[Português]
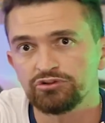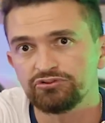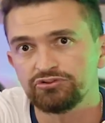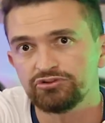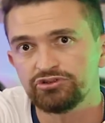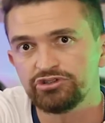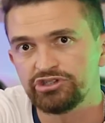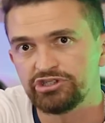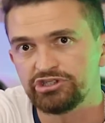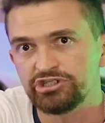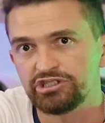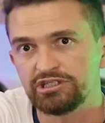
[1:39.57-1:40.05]

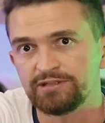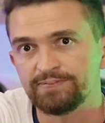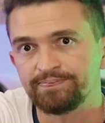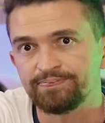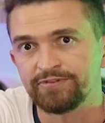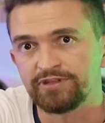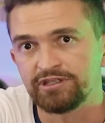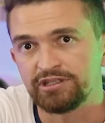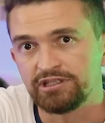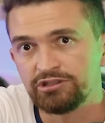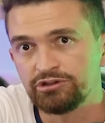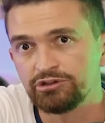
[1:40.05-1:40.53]
confundir
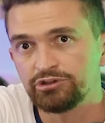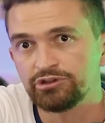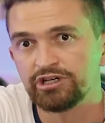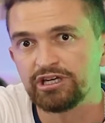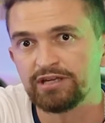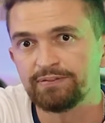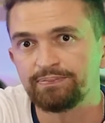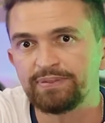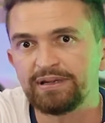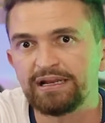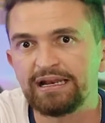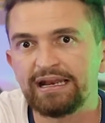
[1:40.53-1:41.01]

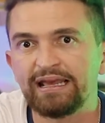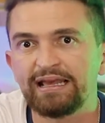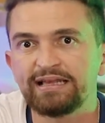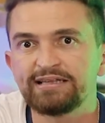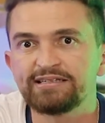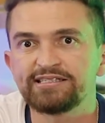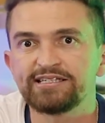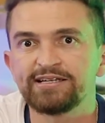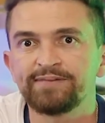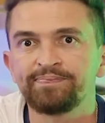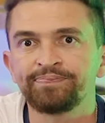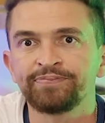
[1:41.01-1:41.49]

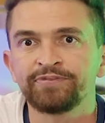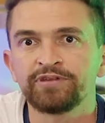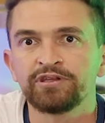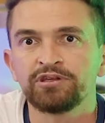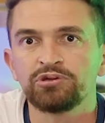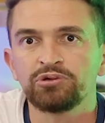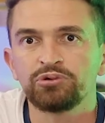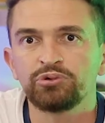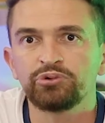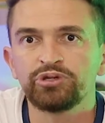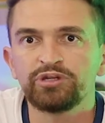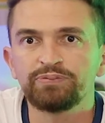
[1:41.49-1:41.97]
hidrorrepelência
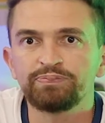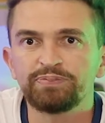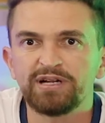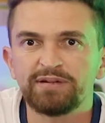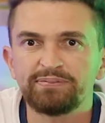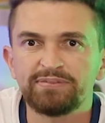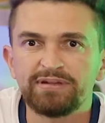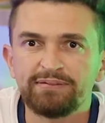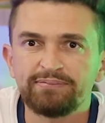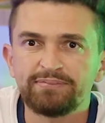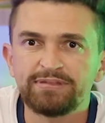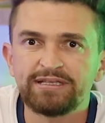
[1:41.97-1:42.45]
com
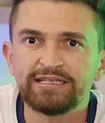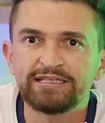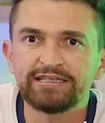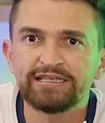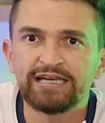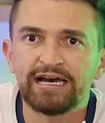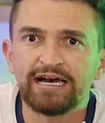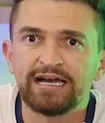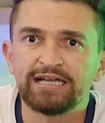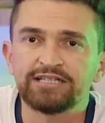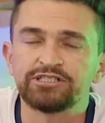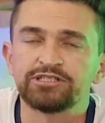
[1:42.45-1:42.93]

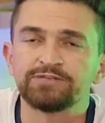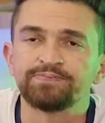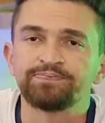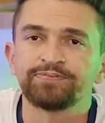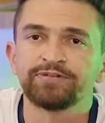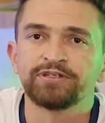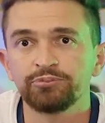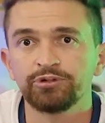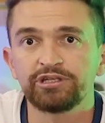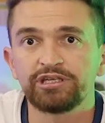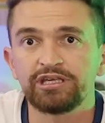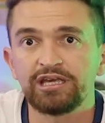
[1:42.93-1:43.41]
impermeabilidade,
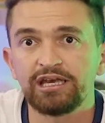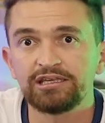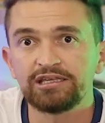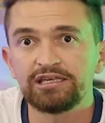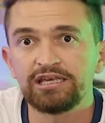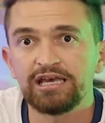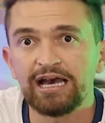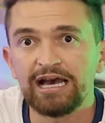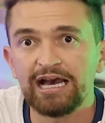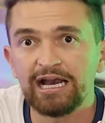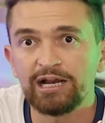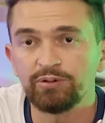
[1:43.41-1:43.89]
porque
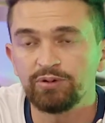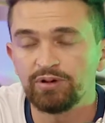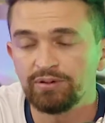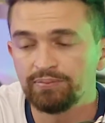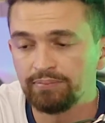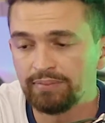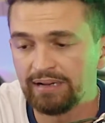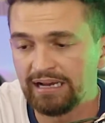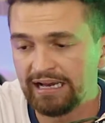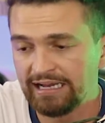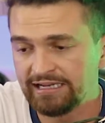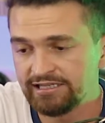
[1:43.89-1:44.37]
aqui a água
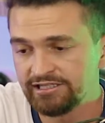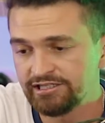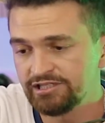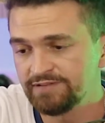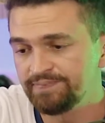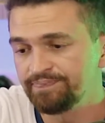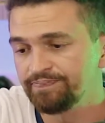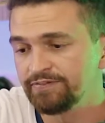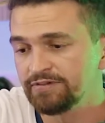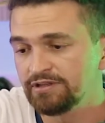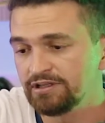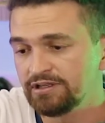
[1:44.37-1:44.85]

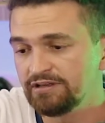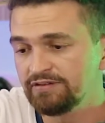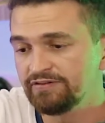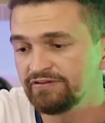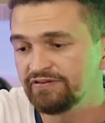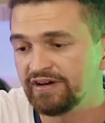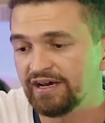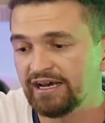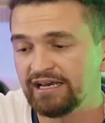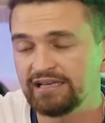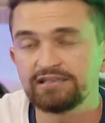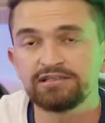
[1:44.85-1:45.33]
bate e
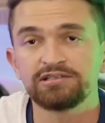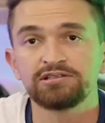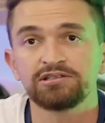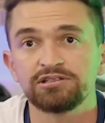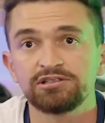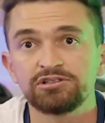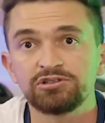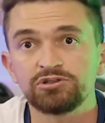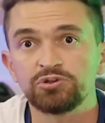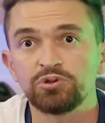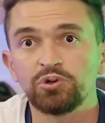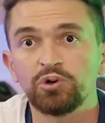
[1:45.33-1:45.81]
vai
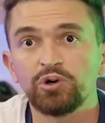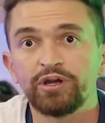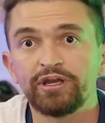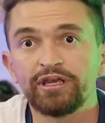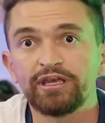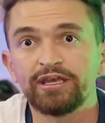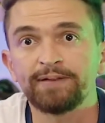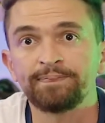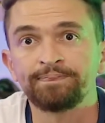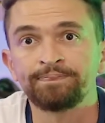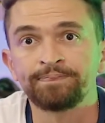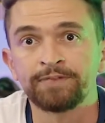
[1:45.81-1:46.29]

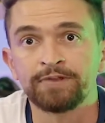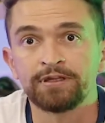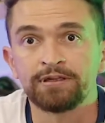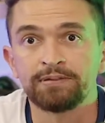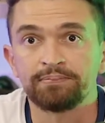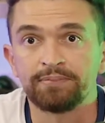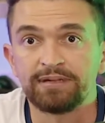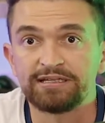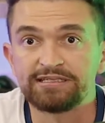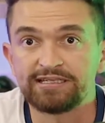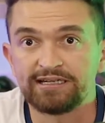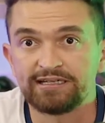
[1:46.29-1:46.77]
escorrer,
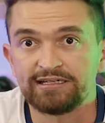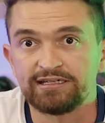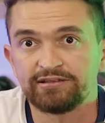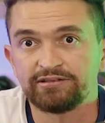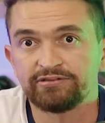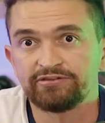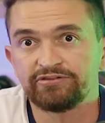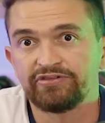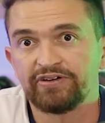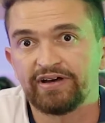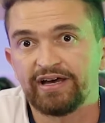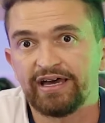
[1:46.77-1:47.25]
mas ela
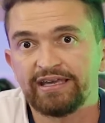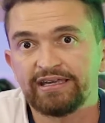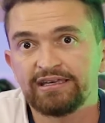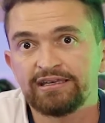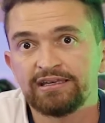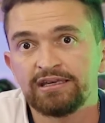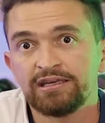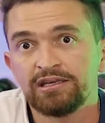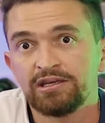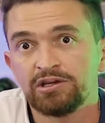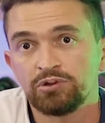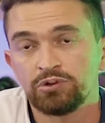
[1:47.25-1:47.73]
não
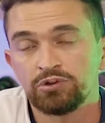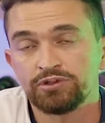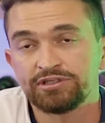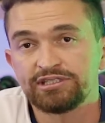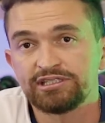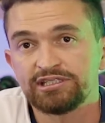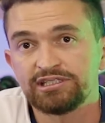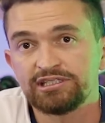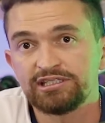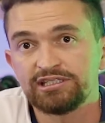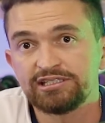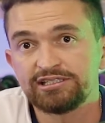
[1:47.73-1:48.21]
vai
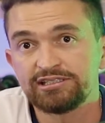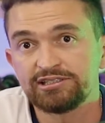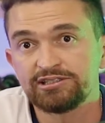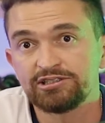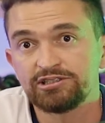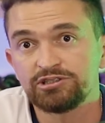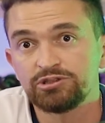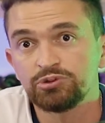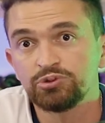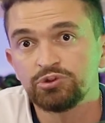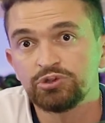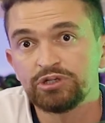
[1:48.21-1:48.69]
conseguir
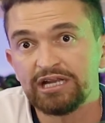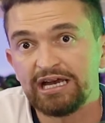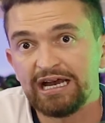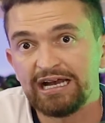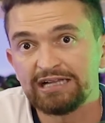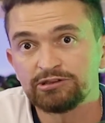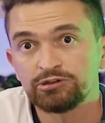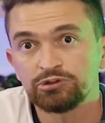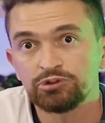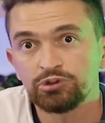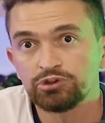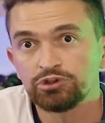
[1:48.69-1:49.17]

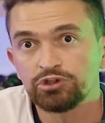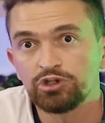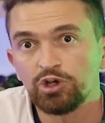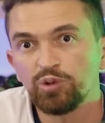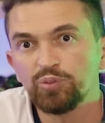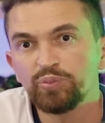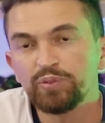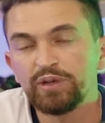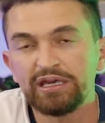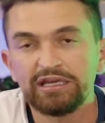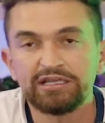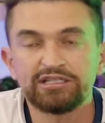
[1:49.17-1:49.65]
segurar
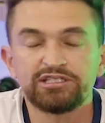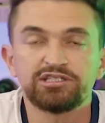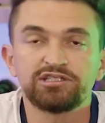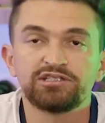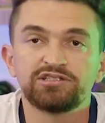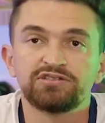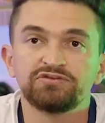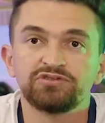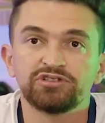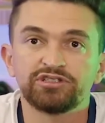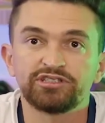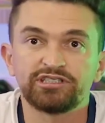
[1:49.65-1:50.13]
totalmente
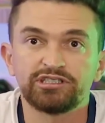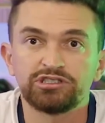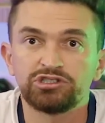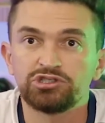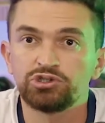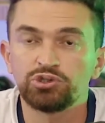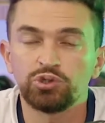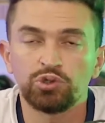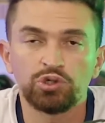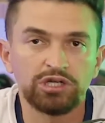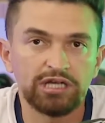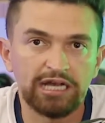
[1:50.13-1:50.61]
se você
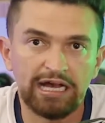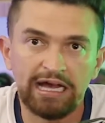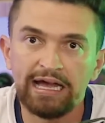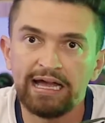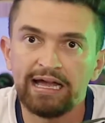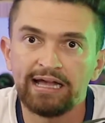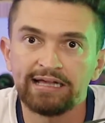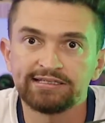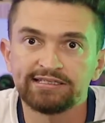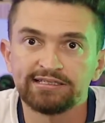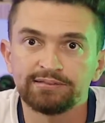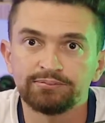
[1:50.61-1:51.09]

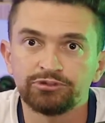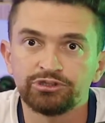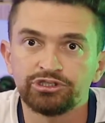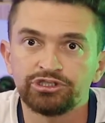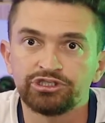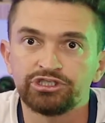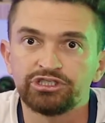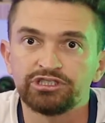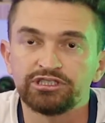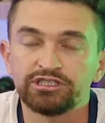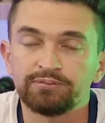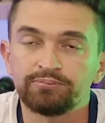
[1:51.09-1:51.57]
jogar essa
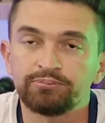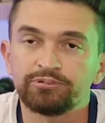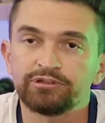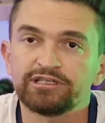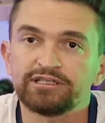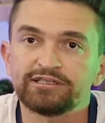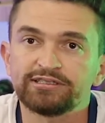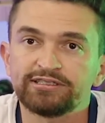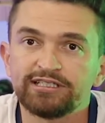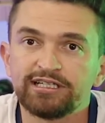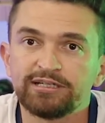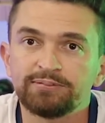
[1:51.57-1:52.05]
mochila, por
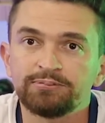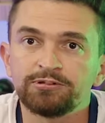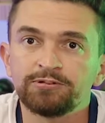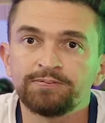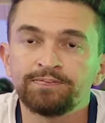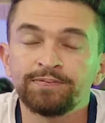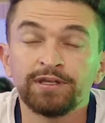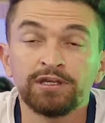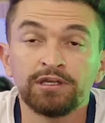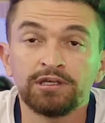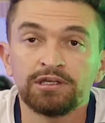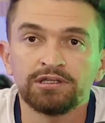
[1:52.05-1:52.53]

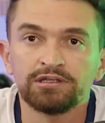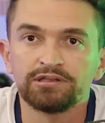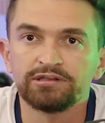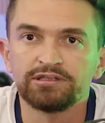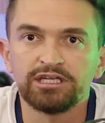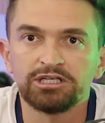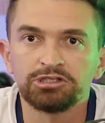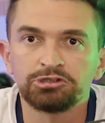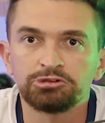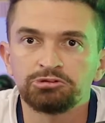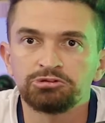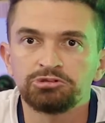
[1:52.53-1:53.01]
exemplo,
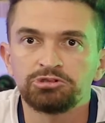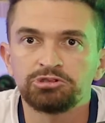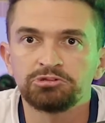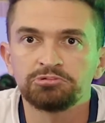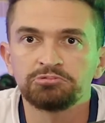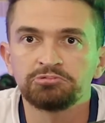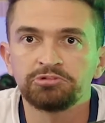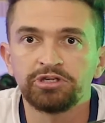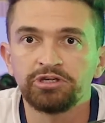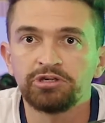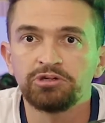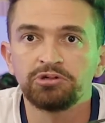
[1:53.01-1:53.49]
dentro de
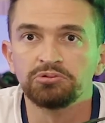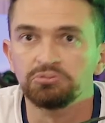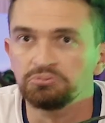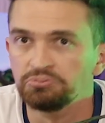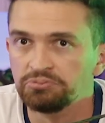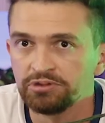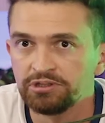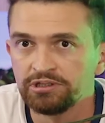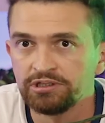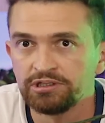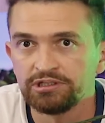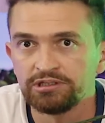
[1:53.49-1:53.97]
um
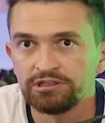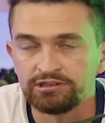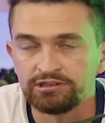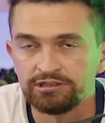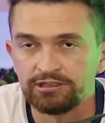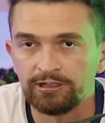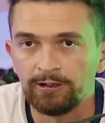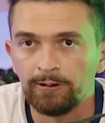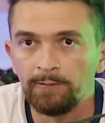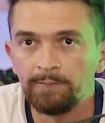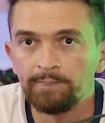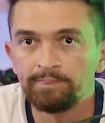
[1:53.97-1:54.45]
rio.
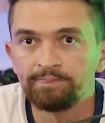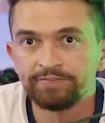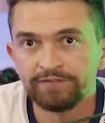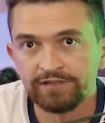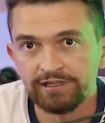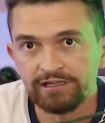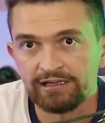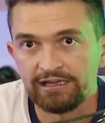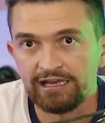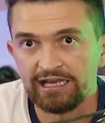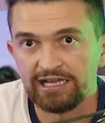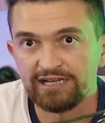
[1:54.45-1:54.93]
Então,
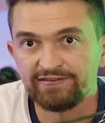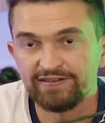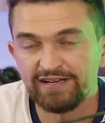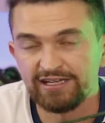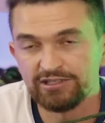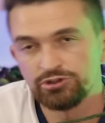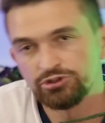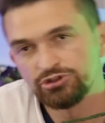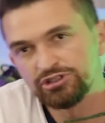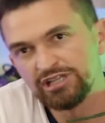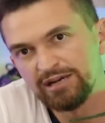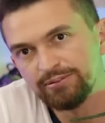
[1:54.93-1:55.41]
ela
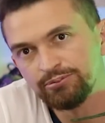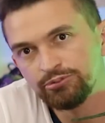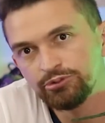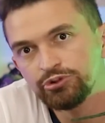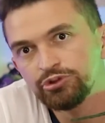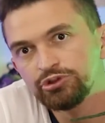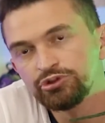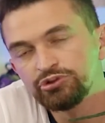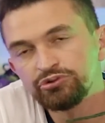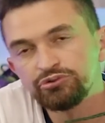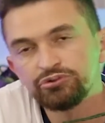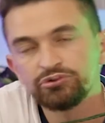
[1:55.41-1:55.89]
vai ajudar
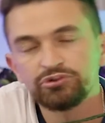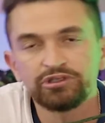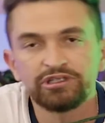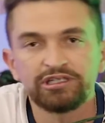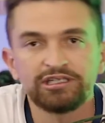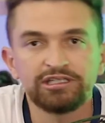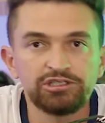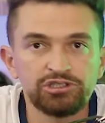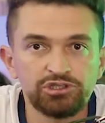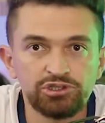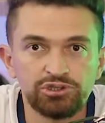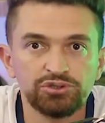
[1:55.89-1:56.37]
muito
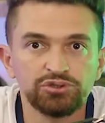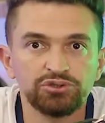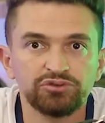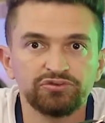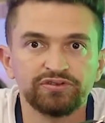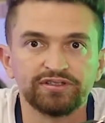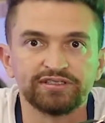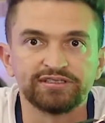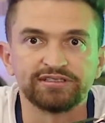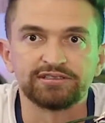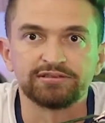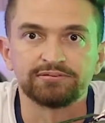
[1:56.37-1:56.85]
em
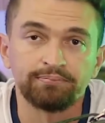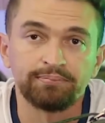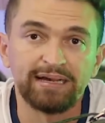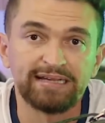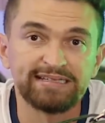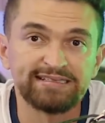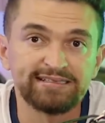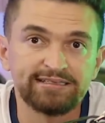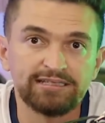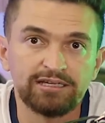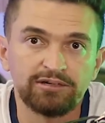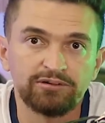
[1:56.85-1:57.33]
chuvas,
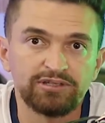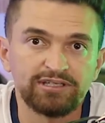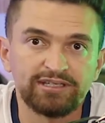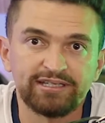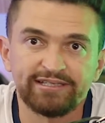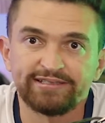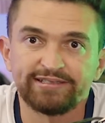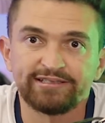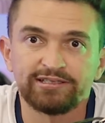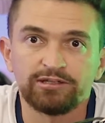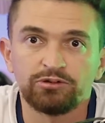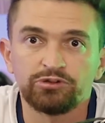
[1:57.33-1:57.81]
mas não em
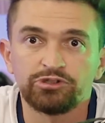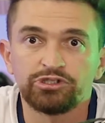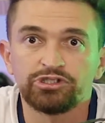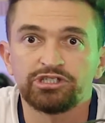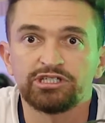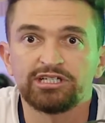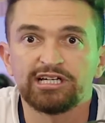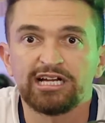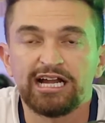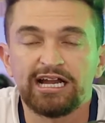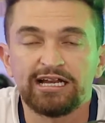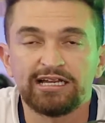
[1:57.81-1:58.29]
questão
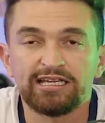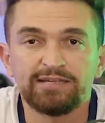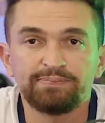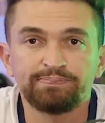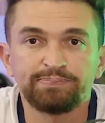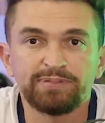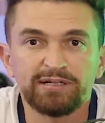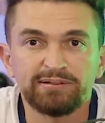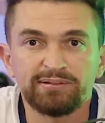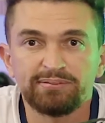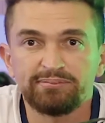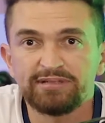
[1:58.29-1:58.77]
de
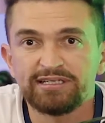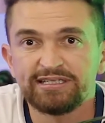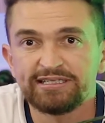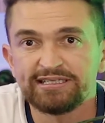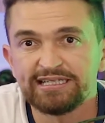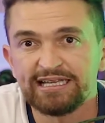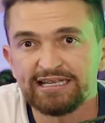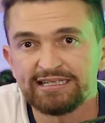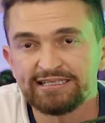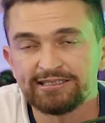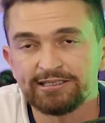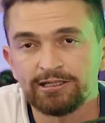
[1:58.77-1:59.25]

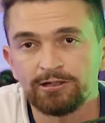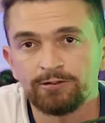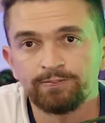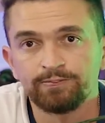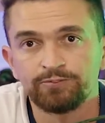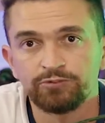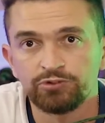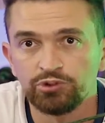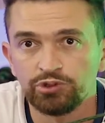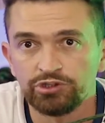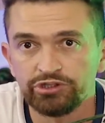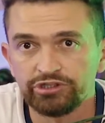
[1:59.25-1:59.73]

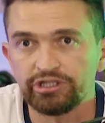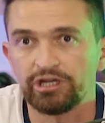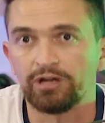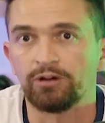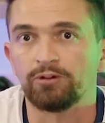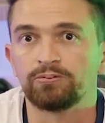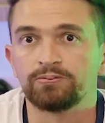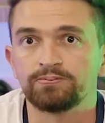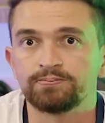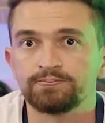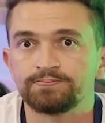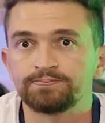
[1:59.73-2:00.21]
impermeabilização
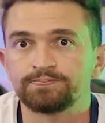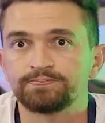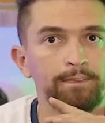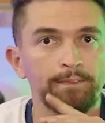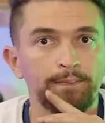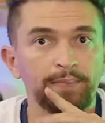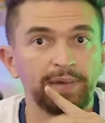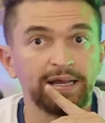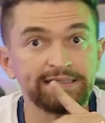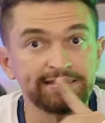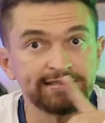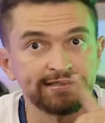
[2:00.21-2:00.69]
total.
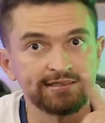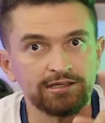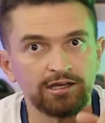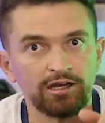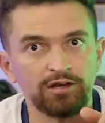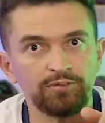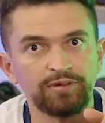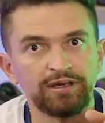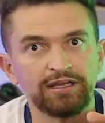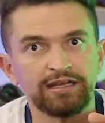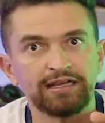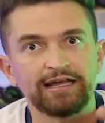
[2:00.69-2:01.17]
Mas
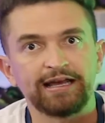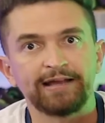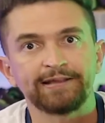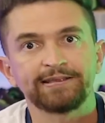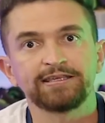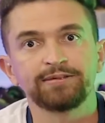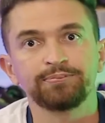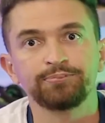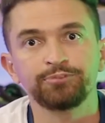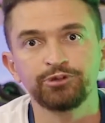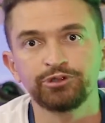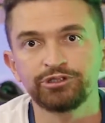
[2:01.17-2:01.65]
calma lá
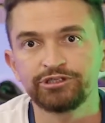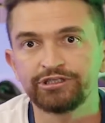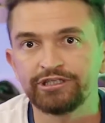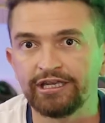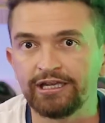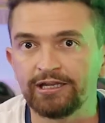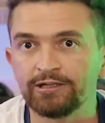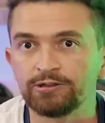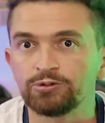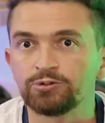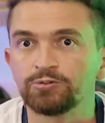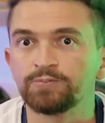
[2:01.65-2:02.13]
que por
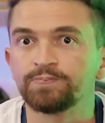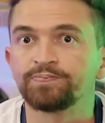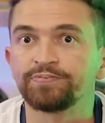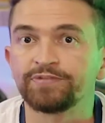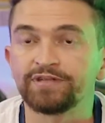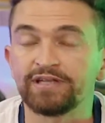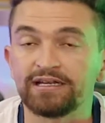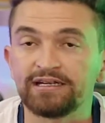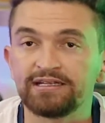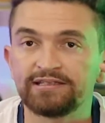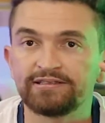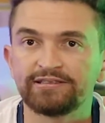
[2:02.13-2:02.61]
dentro
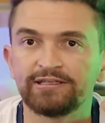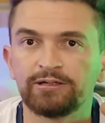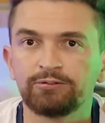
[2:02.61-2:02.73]
ela